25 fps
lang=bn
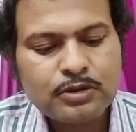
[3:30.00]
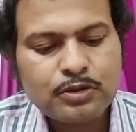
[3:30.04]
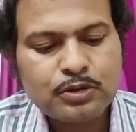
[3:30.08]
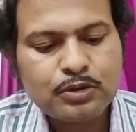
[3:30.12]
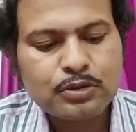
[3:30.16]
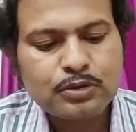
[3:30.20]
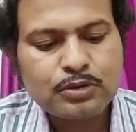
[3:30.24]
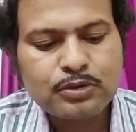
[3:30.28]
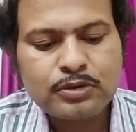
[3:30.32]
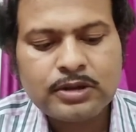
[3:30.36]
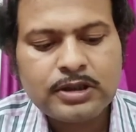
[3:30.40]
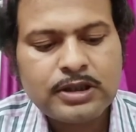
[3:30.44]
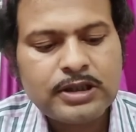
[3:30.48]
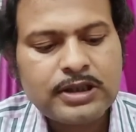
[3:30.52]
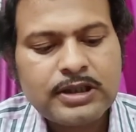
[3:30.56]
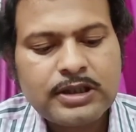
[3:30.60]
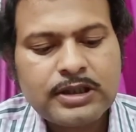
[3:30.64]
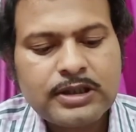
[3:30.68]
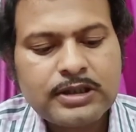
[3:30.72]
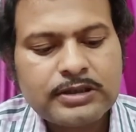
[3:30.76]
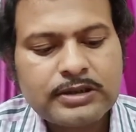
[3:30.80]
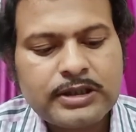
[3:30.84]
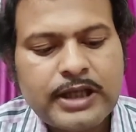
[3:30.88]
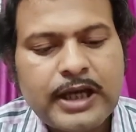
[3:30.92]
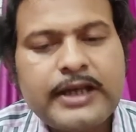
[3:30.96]
তো
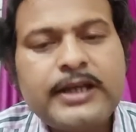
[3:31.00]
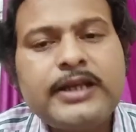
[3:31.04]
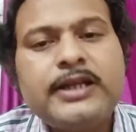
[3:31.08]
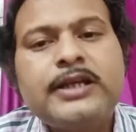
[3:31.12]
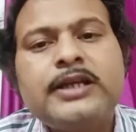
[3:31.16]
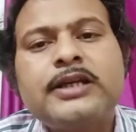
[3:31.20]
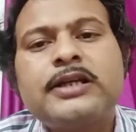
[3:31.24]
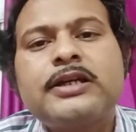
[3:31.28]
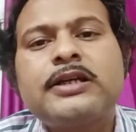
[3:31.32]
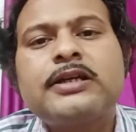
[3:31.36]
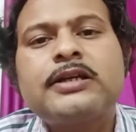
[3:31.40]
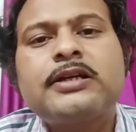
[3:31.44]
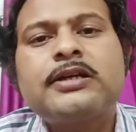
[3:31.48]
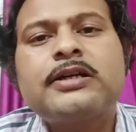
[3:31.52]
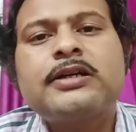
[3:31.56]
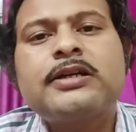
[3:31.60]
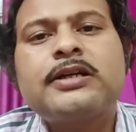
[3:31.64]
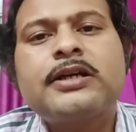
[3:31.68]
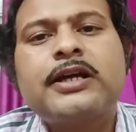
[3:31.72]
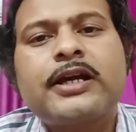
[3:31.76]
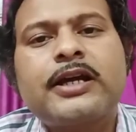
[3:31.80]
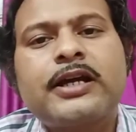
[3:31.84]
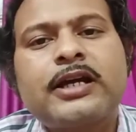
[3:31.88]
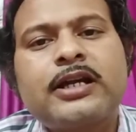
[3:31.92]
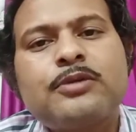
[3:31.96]
তাই
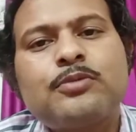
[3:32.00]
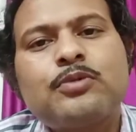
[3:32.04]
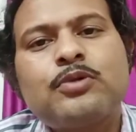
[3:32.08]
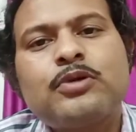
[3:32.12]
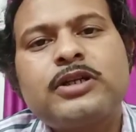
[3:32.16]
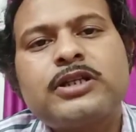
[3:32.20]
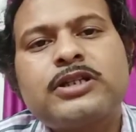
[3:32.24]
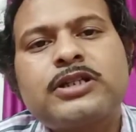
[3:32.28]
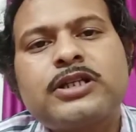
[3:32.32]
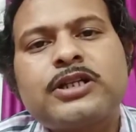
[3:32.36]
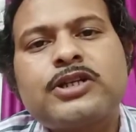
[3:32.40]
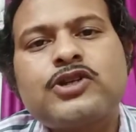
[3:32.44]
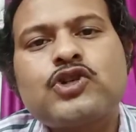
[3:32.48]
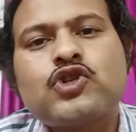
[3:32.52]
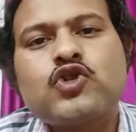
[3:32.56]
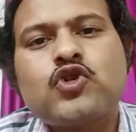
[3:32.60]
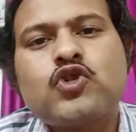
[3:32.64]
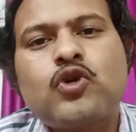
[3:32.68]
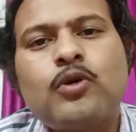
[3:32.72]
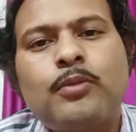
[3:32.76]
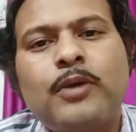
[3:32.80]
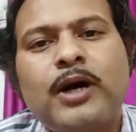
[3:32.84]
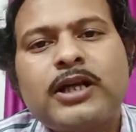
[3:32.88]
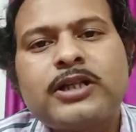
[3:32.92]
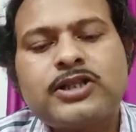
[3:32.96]
এখানে বলেছে
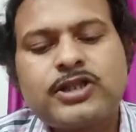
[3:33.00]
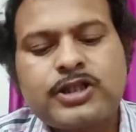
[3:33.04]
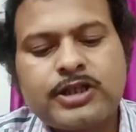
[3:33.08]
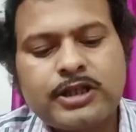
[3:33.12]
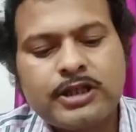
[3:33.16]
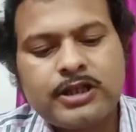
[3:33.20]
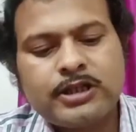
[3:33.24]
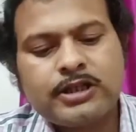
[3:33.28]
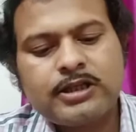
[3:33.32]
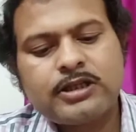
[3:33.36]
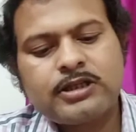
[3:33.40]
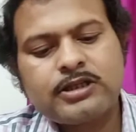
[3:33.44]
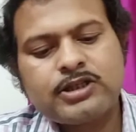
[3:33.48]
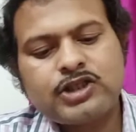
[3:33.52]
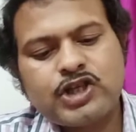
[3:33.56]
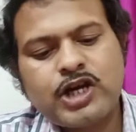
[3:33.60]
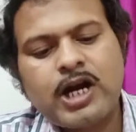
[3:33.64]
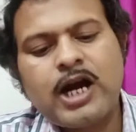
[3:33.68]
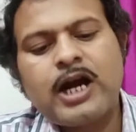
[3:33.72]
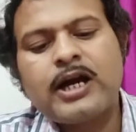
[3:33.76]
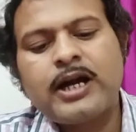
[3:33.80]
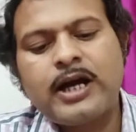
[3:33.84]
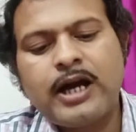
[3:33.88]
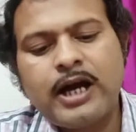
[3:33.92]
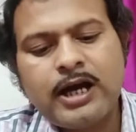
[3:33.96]
সমাজ
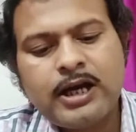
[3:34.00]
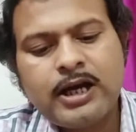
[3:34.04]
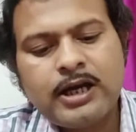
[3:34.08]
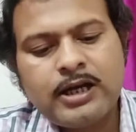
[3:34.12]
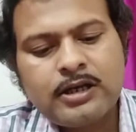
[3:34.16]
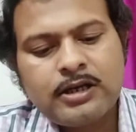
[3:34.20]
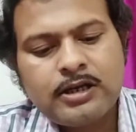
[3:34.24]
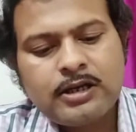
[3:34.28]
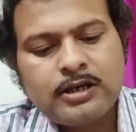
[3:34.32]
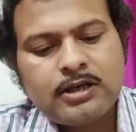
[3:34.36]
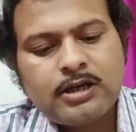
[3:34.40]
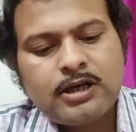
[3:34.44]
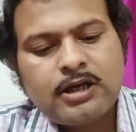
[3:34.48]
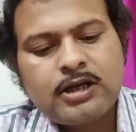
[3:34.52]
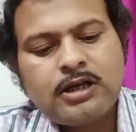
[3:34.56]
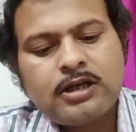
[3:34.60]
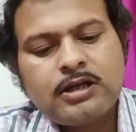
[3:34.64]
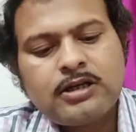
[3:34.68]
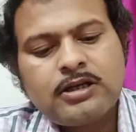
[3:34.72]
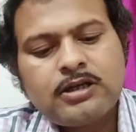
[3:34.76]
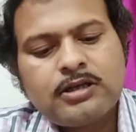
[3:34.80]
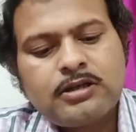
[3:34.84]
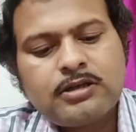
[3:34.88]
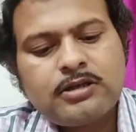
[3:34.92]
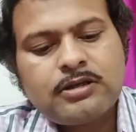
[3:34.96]
ছাড়া
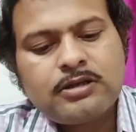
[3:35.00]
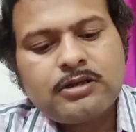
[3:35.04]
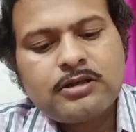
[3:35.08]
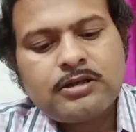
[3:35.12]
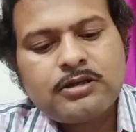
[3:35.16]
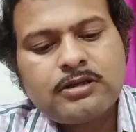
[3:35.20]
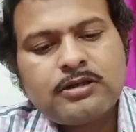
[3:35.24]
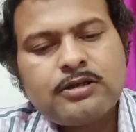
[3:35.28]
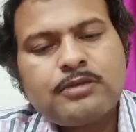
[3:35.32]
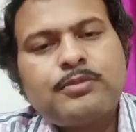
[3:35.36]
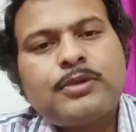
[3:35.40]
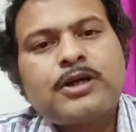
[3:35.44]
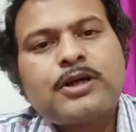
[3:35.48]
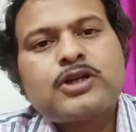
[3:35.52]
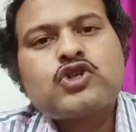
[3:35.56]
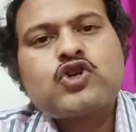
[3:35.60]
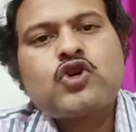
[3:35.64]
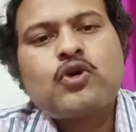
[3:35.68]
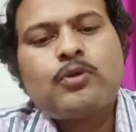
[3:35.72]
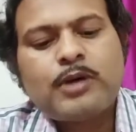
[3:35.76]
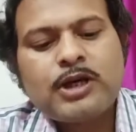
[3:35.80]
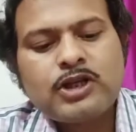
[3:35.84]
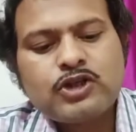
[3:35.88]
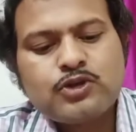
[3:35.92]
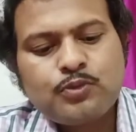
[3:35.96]
বা
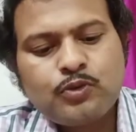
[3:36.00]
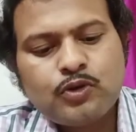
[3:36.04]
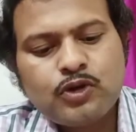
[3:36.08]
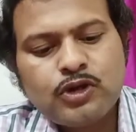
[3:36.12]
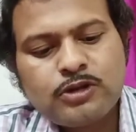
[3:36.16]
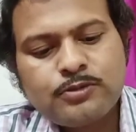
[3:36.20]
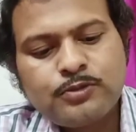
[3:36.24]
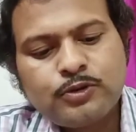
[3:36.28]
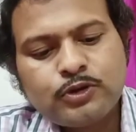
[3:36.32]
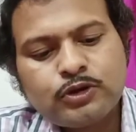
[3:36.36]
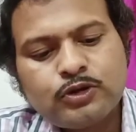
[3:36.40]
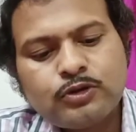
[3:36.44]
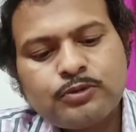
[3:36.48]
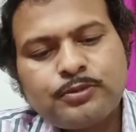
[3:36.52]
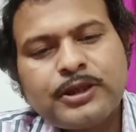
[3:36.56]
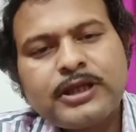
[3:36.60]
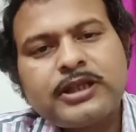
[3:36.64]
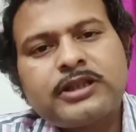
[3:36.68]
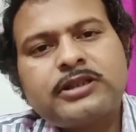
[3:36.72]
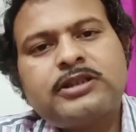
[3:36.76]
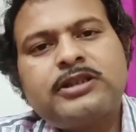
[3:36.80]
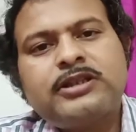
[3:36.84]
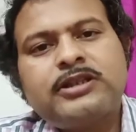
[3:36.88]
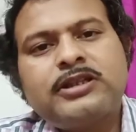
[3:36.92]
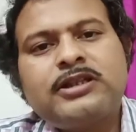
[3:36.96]
সমাজ বহির্ভূত
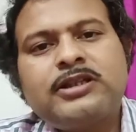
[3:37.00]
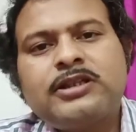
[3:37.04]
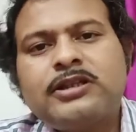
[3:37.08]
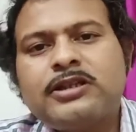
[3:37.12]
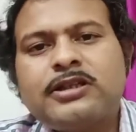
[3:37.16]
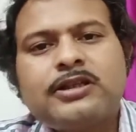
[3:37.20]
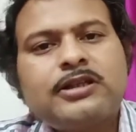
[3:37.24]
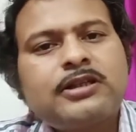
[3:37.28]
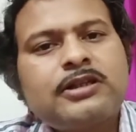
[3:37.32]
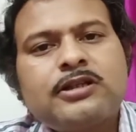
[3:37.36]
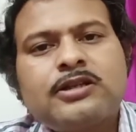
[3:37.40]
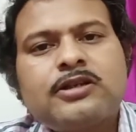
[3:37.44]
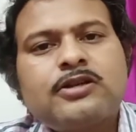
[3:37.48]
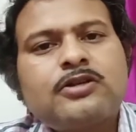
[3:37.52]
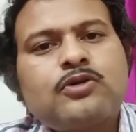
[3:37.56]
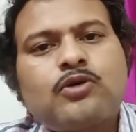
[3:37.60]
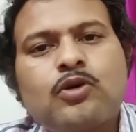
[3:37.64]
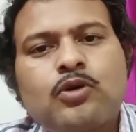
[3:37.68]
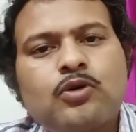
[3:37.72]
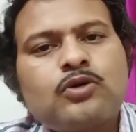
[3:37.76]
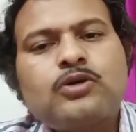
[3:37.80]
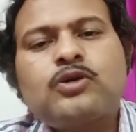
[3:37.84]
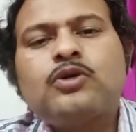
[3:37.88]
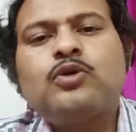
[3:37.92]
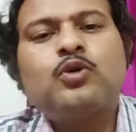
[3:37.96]
ব্যক্তি
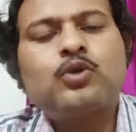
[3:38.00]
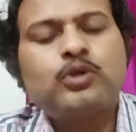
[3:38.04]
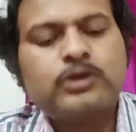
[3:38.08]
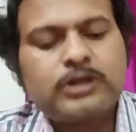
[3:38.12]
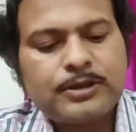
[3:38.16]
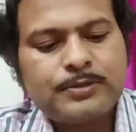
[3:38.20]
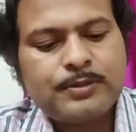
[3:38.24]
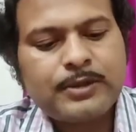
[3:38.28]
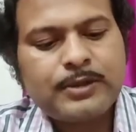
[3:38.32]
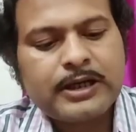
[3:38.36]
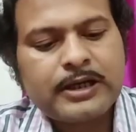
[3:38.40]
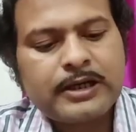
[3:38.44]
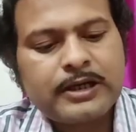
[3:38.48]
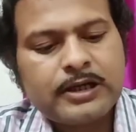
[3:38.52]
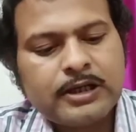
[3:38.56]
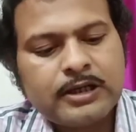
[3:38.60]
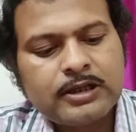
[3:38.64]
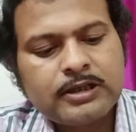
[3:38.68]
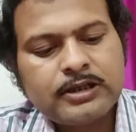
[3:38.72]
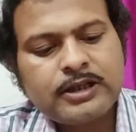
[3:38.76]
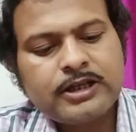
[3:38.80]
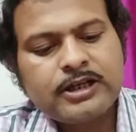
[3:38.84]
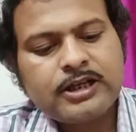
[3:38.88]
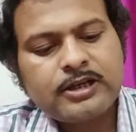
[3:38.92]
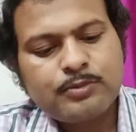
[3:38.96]
কখনো হতে পারে না
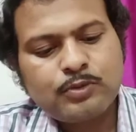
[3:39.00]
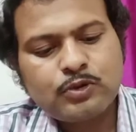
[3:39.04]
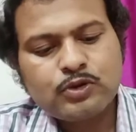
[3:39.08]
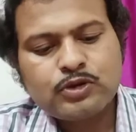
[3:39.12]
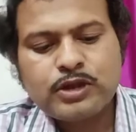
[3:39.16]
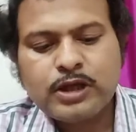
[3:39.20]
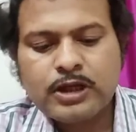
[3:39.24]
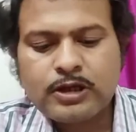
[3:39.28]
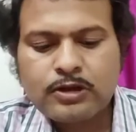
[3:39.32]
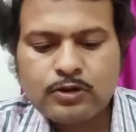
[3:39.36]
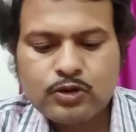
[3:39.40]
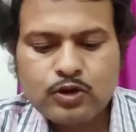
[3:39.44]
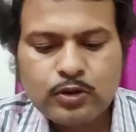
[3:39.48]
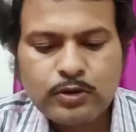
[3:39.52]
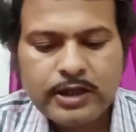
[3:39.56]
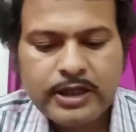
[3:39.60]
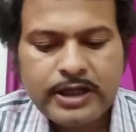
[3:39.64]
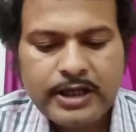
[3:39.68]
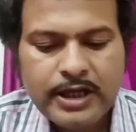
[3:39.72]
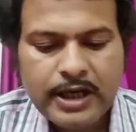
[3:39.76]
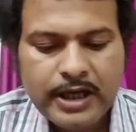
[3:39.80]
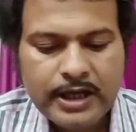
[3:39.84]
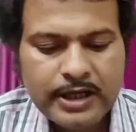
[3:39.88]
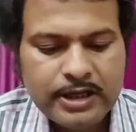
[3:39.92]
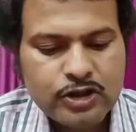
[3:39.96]
এটা বোঝানোর
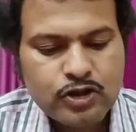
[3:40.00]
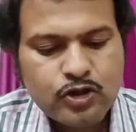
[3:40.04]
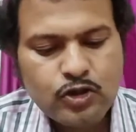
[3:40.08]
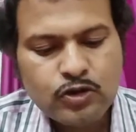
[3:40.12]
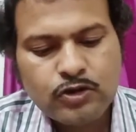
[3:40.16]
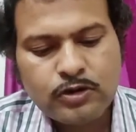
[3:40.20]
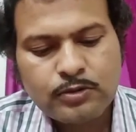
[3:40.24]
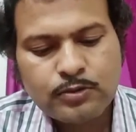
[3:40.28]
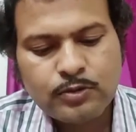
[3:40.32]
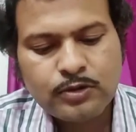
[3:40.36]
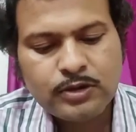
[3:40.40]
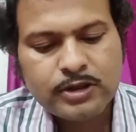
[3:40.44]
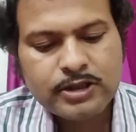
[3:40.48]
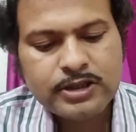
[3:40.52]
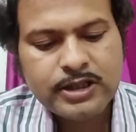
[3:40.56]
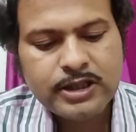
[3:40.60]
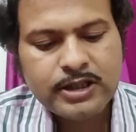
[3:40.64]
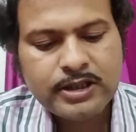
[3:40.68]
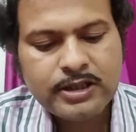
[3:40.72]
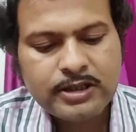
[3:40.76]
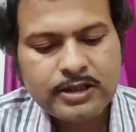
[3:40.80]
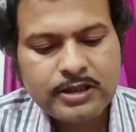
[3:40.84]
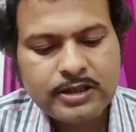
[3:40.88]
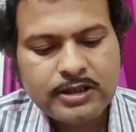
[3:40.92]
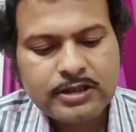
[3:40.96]
জন্যই অ্যারিস্টোটল বলেছেন
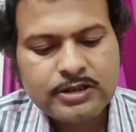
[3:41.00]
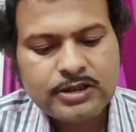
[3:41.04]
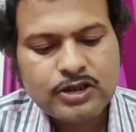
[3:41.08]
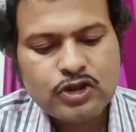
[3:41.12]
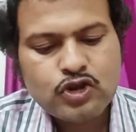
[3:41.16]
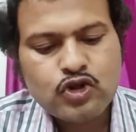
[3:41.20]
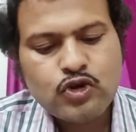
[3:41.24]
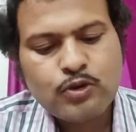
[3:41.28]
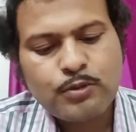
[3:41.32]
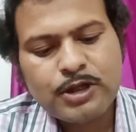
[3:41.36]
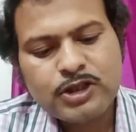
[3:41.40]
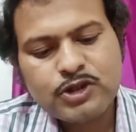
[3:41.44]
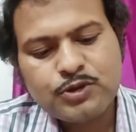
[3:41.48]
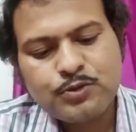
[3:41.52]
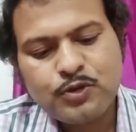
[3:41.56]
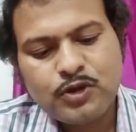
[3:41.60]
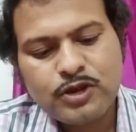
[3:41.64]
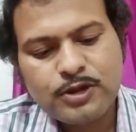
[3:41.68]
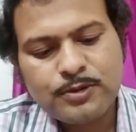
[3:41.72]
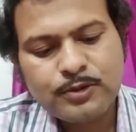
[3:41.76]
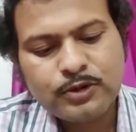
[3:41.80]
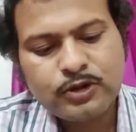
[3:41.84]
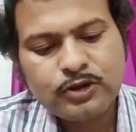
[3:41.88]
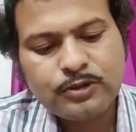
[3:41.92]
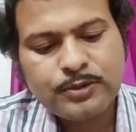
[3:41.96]
যে সমাজ
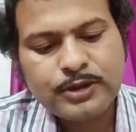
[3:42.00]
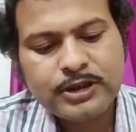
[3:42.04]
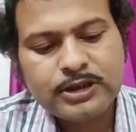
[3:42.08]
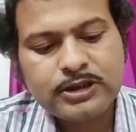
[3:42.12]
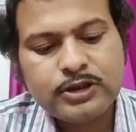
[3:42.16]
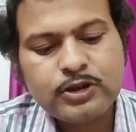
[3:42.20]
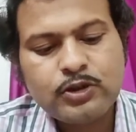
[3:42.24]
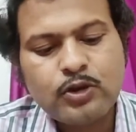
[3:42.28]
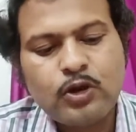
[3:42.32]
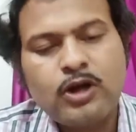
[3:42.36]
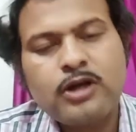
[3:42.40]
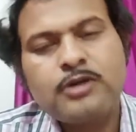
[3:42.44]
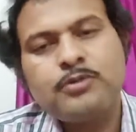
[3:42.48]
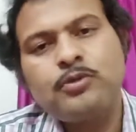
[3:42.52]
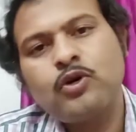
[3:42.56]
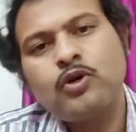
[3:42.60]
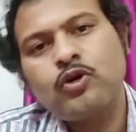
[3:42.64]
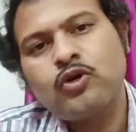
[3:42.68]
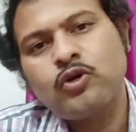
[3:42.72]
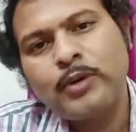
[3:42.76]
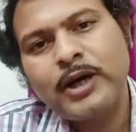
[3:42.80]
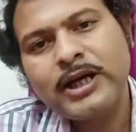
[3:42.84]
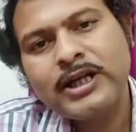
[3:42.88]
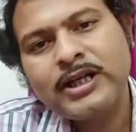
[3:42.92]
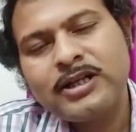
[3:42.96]
বহির্ভূত ব্যক্তি হয়
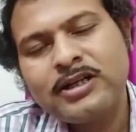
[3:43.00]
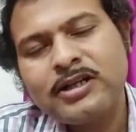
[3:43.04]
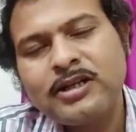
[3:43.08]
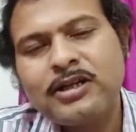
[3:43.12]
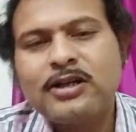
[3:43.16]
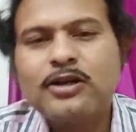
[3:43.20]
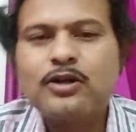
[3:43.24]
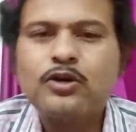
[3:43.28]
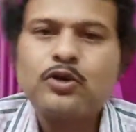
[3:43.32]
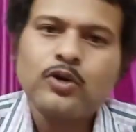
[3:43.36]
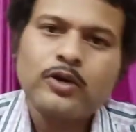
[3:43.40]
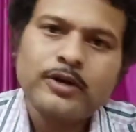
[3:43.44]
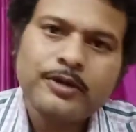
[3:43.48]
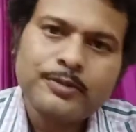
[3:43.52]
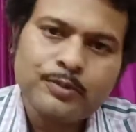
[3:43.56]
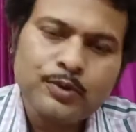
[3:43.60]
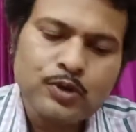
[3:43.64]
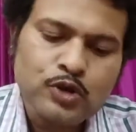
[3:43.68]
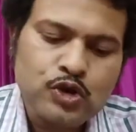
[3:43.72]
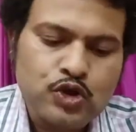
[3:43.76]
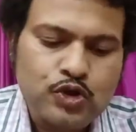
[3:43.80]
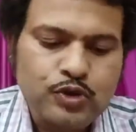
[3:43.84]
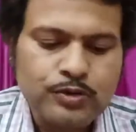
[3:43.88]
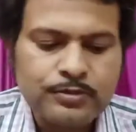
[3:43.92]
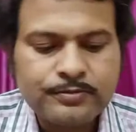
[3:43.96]
ভগবান নয়
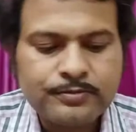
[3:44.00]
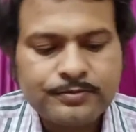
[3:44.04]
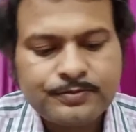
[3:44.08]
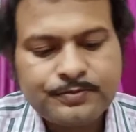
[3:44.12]
পশু